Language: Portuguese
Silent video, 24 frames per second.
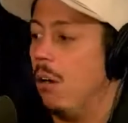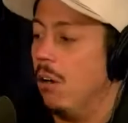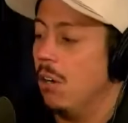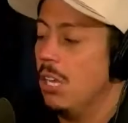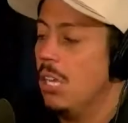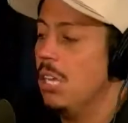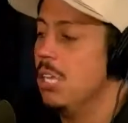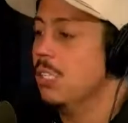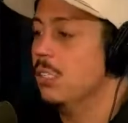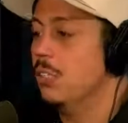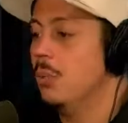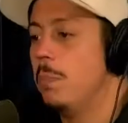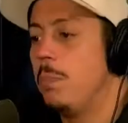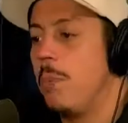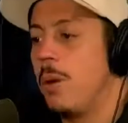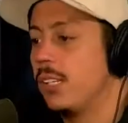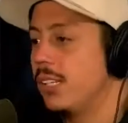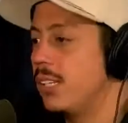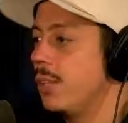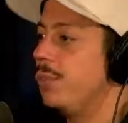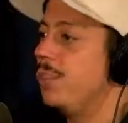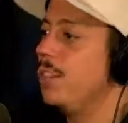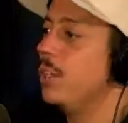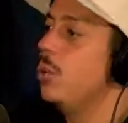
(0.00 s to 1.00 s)
Ó, não
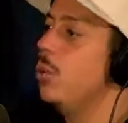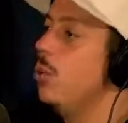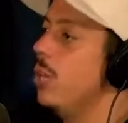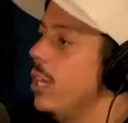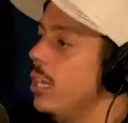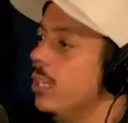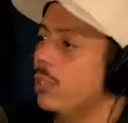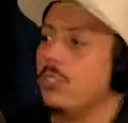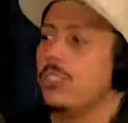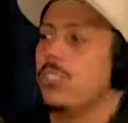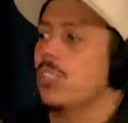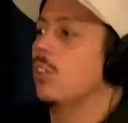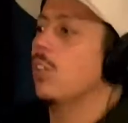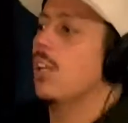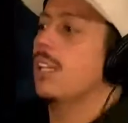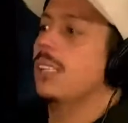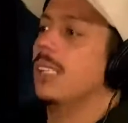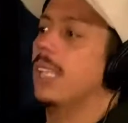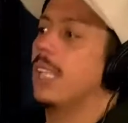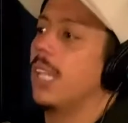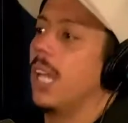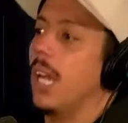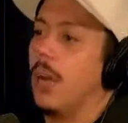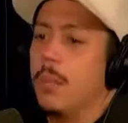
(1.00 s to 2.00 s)
pode ter figurino senão não é
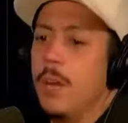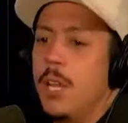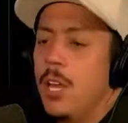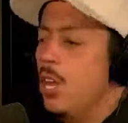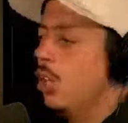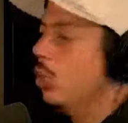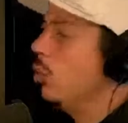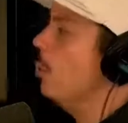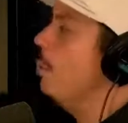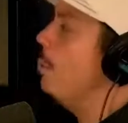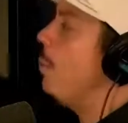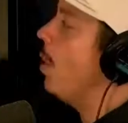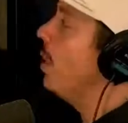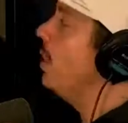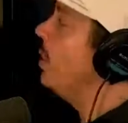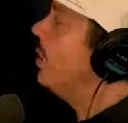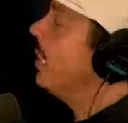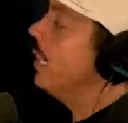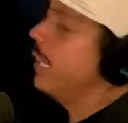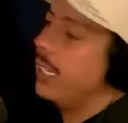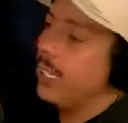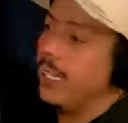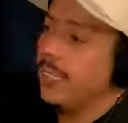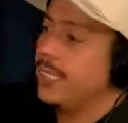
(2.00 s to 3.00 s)
stand-up. Exatamente.
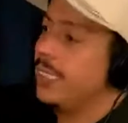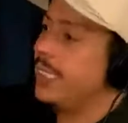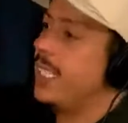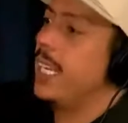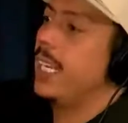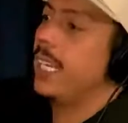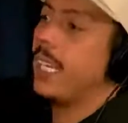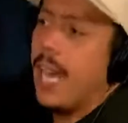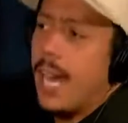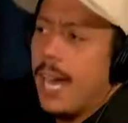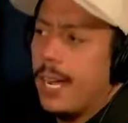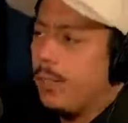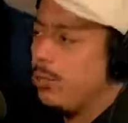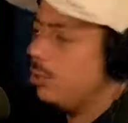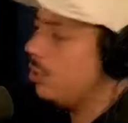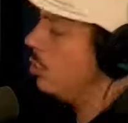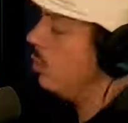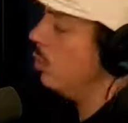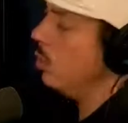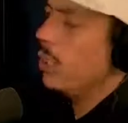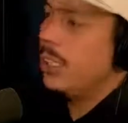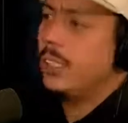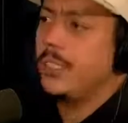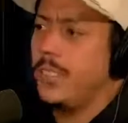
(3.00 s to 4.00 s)
Não pode ter cenário
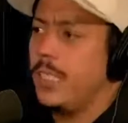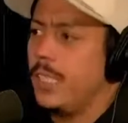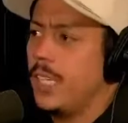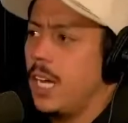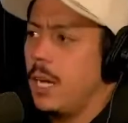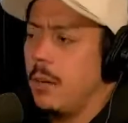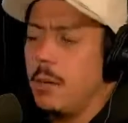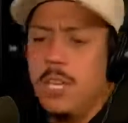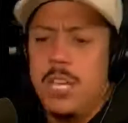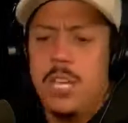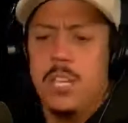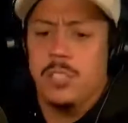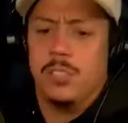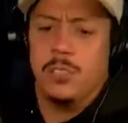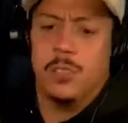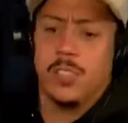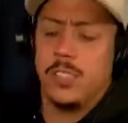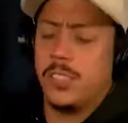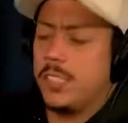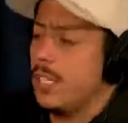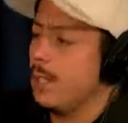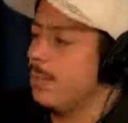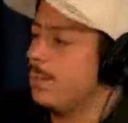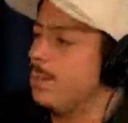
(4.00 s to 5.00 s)
senão não é stand-up. Se
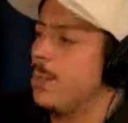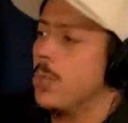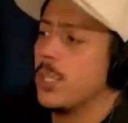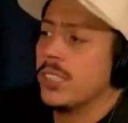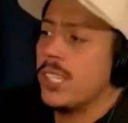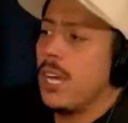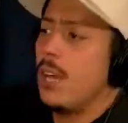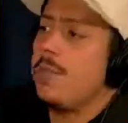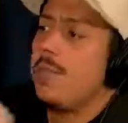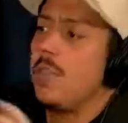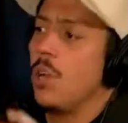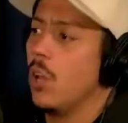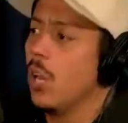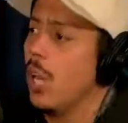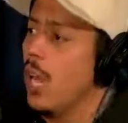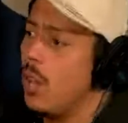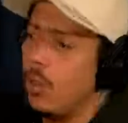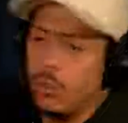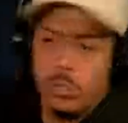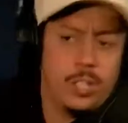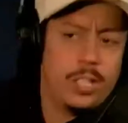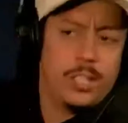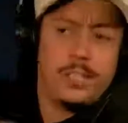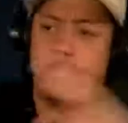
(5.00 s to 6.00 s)
você botar
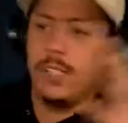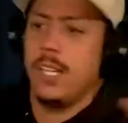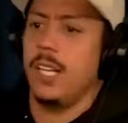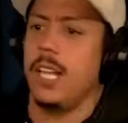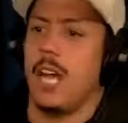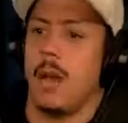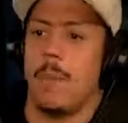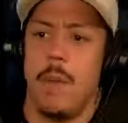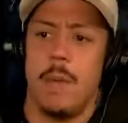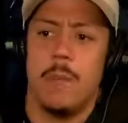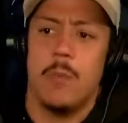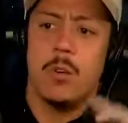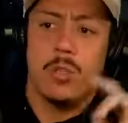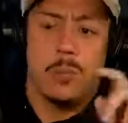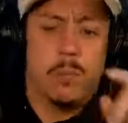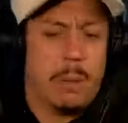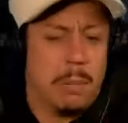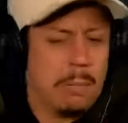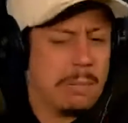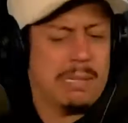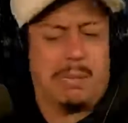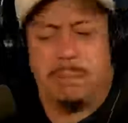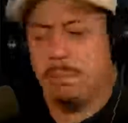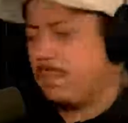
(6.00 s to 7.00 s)
violão, não é stand-up. É
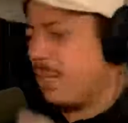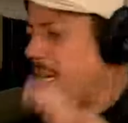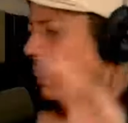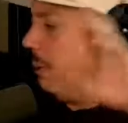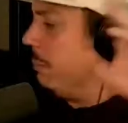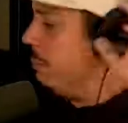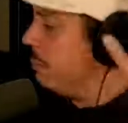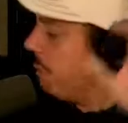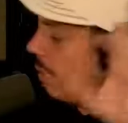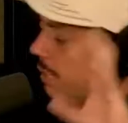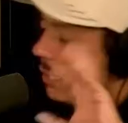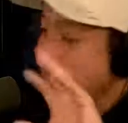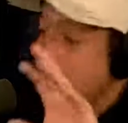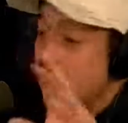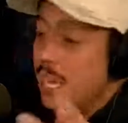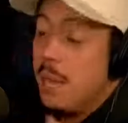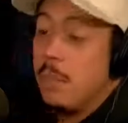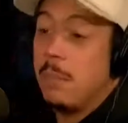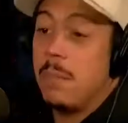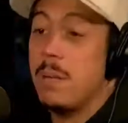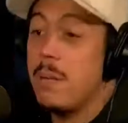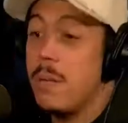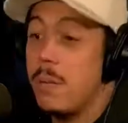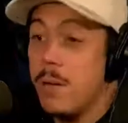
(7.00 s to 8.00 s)
mudo. Tá, tá.
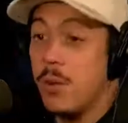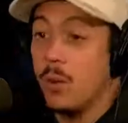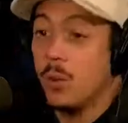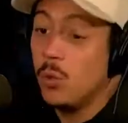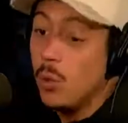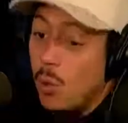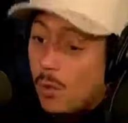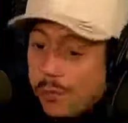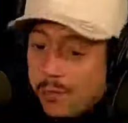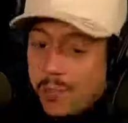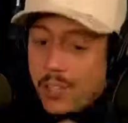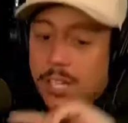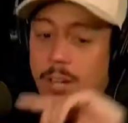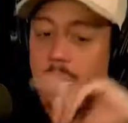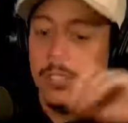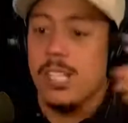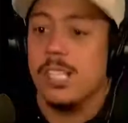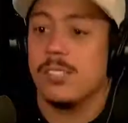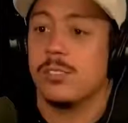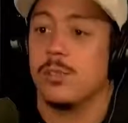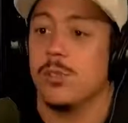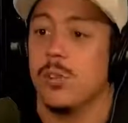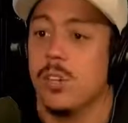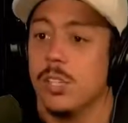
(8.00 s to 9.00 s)
Mas, meu irmão, no final
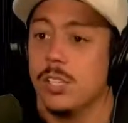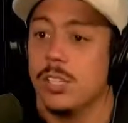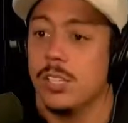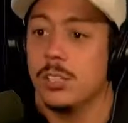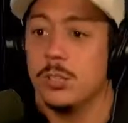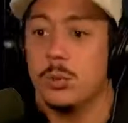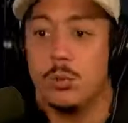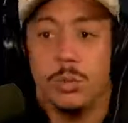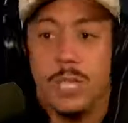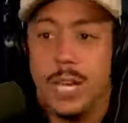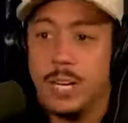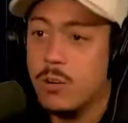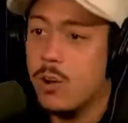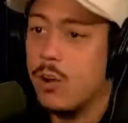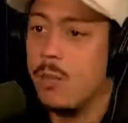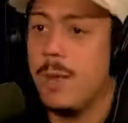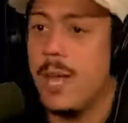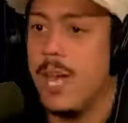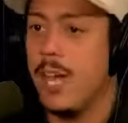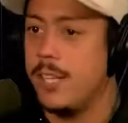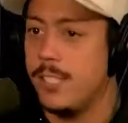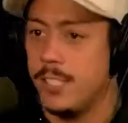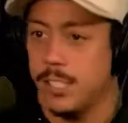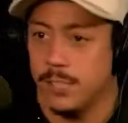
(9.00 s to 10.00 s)
das contas, tudo é
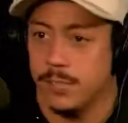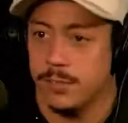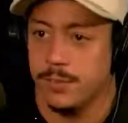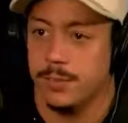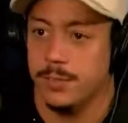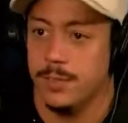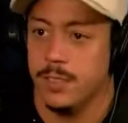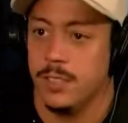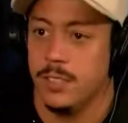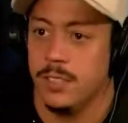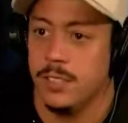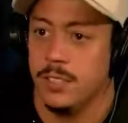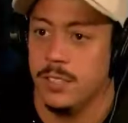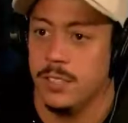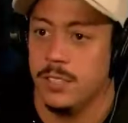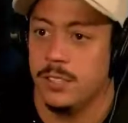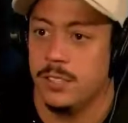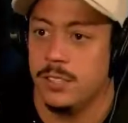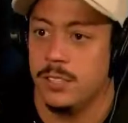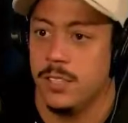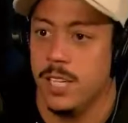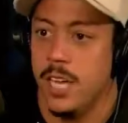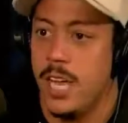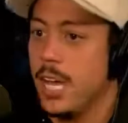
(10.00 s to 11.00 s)
comédia.
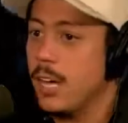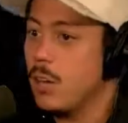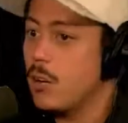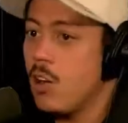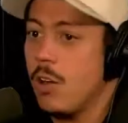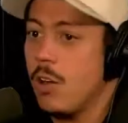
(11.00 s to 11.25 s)
Perfeito.